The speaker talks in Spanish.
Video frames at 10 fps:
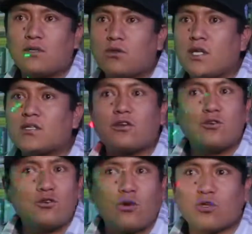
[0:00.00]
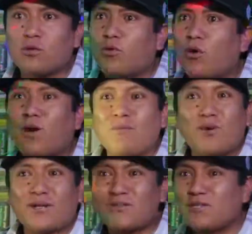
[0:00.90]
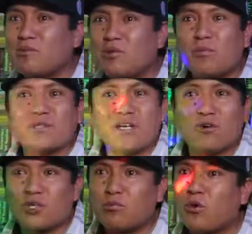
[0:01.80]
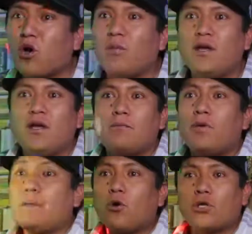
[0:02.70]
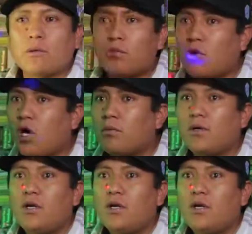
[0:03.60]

eh, desayuno hip hop, almuerzo hip hop, ceno hip hop, vivo hip hop.